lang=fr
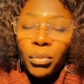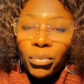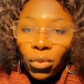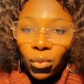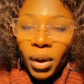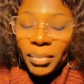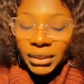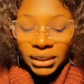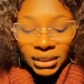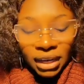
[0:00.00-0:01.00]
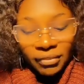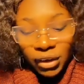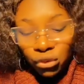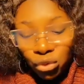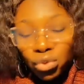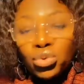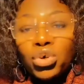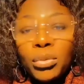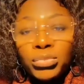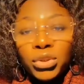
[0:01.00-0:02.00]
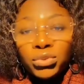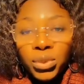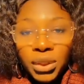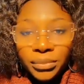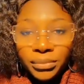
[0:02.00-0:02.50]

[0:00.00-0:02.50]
Pourquoi Parce qu'ils travaillent de jour comme de nuit.